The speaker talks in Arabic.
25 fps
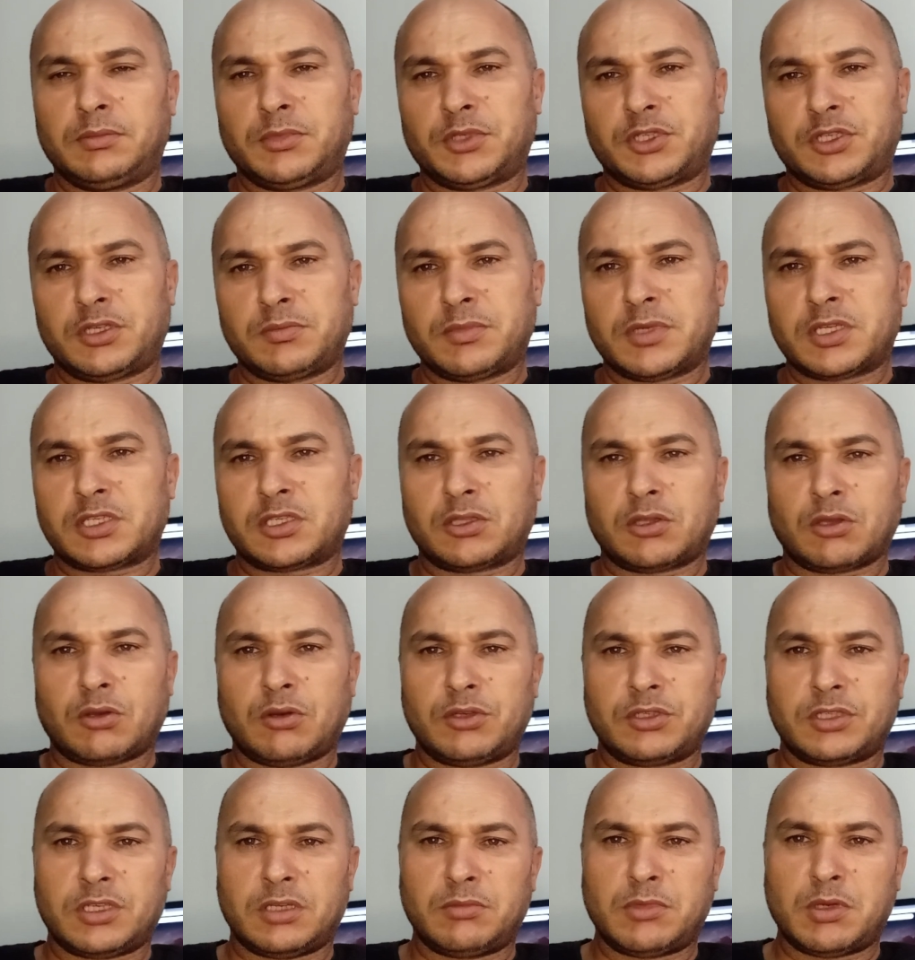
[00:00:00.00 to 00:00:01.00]
ماشي ما
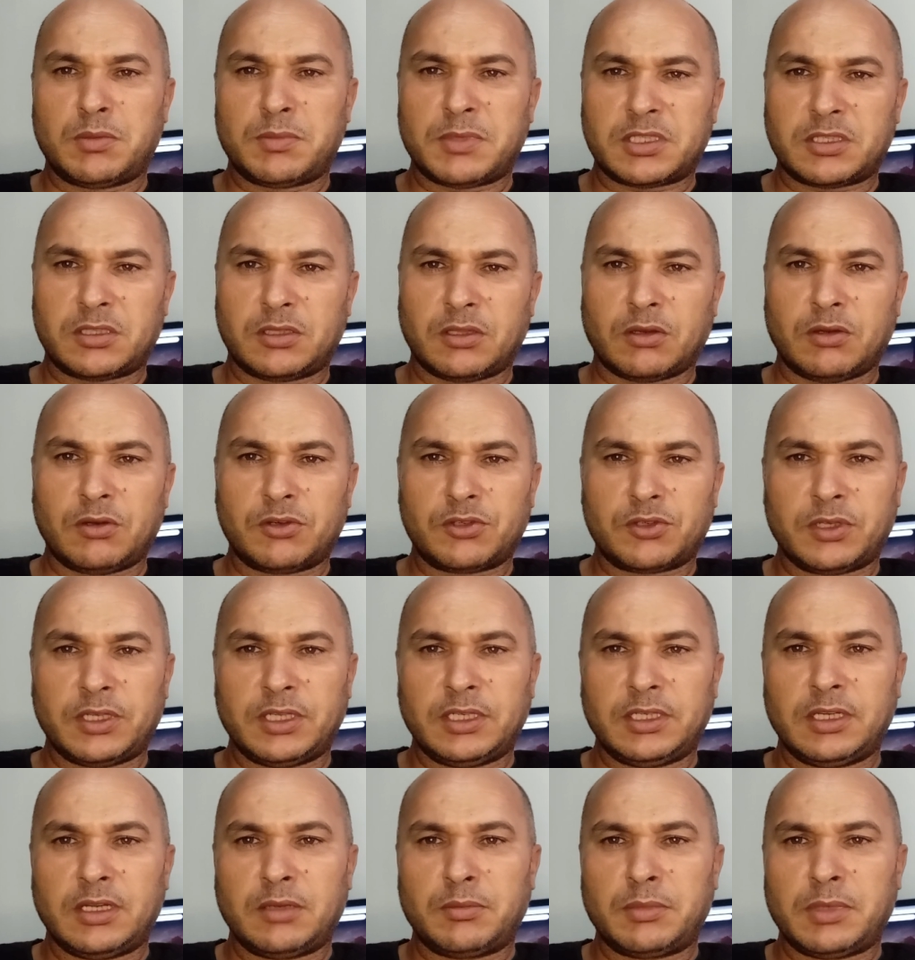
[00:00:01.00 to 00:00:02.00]
صدقوه زعما ما صدقوش
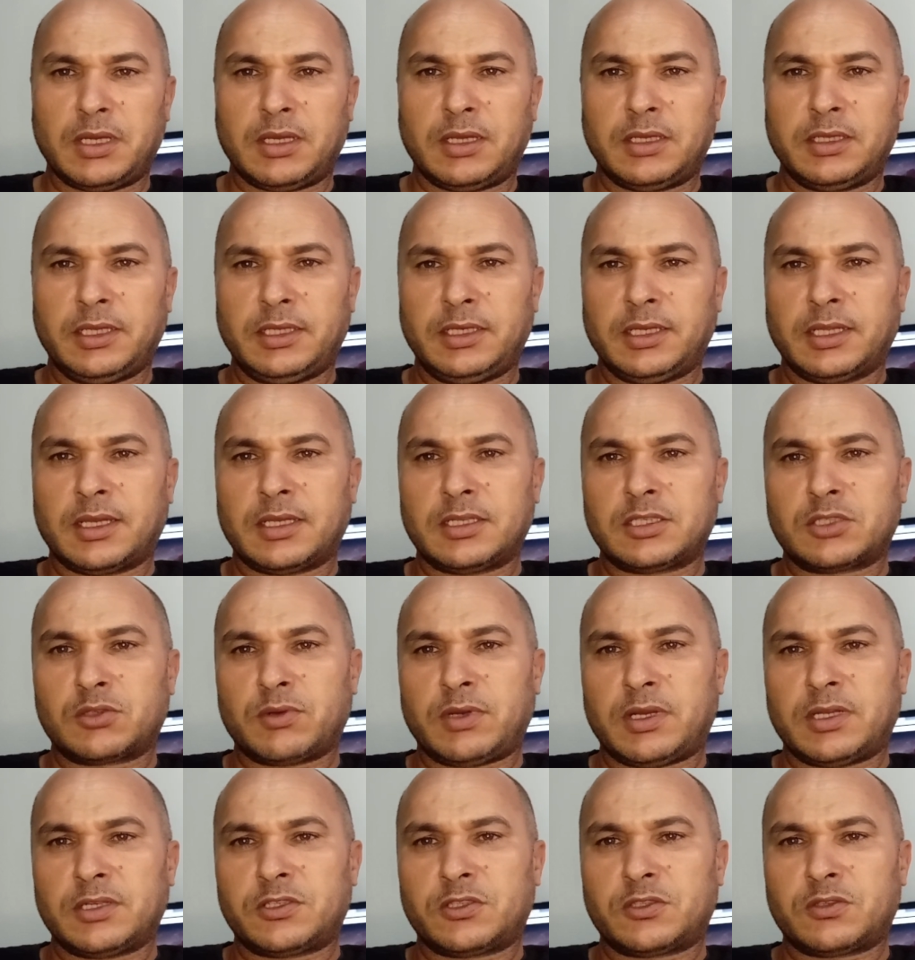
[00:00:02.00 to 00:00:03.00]
انما يعني كانت
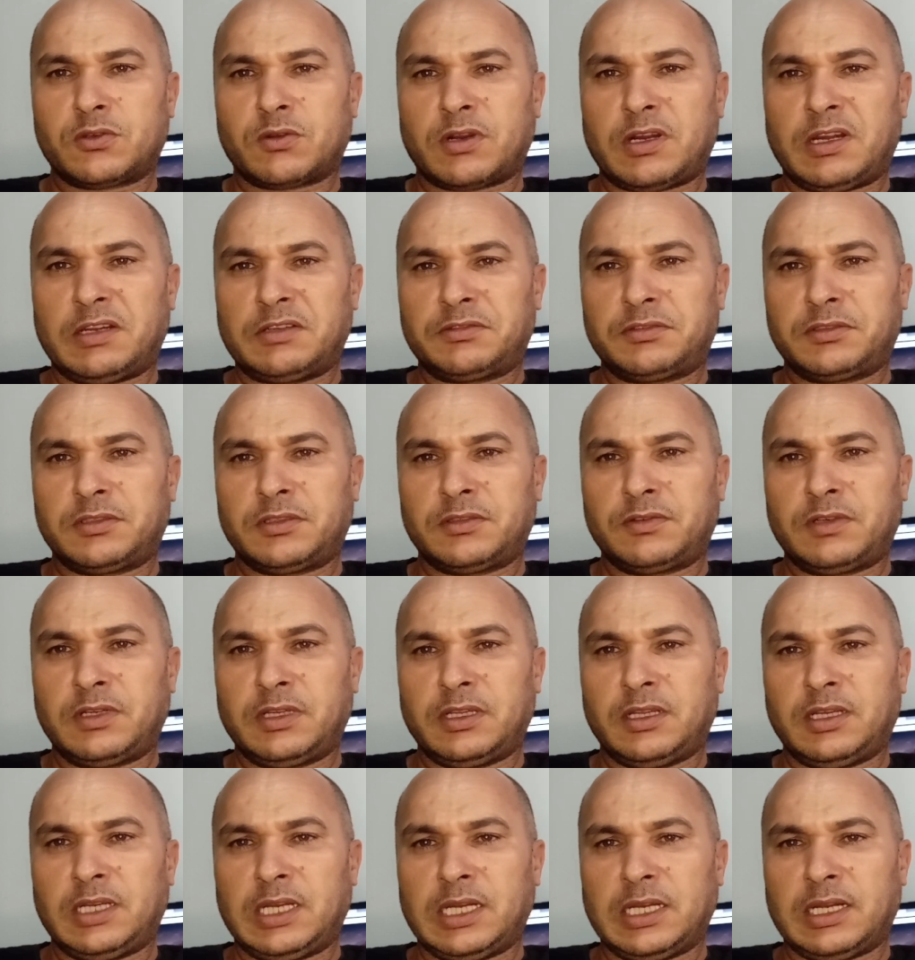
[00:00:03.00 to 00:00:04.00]
واحد السرعه في
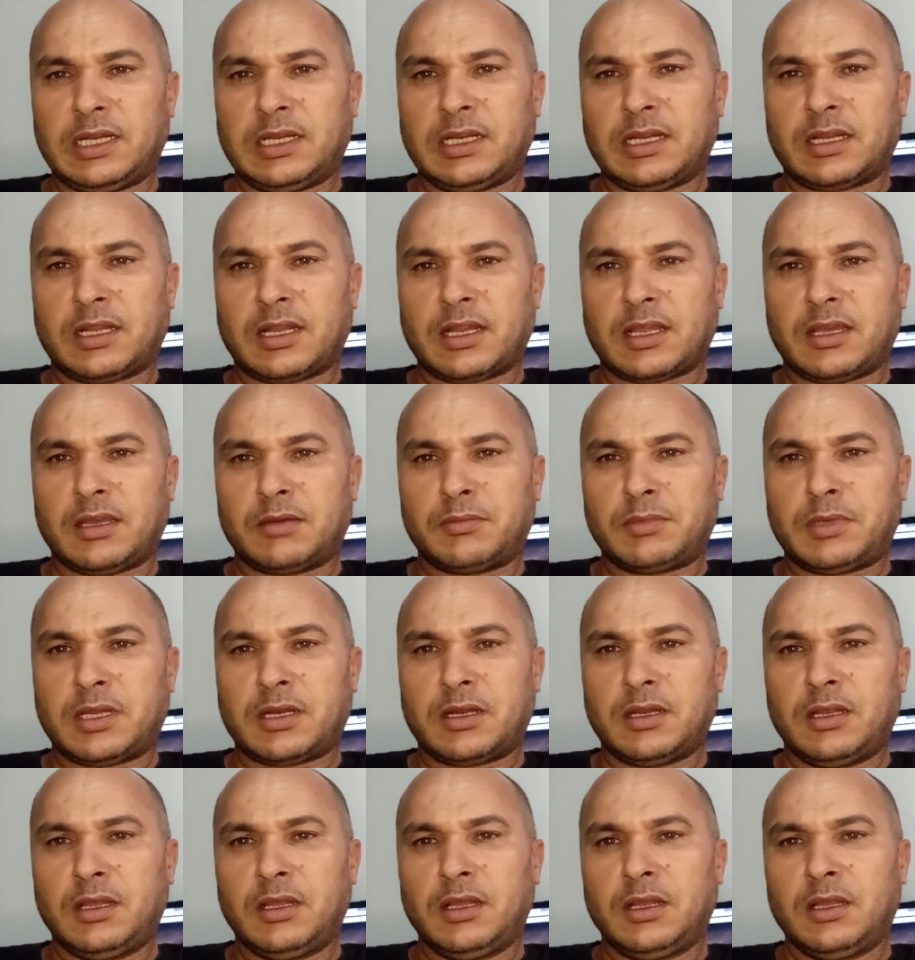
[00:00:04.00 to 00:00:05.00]
الاعلان على هذا الخبر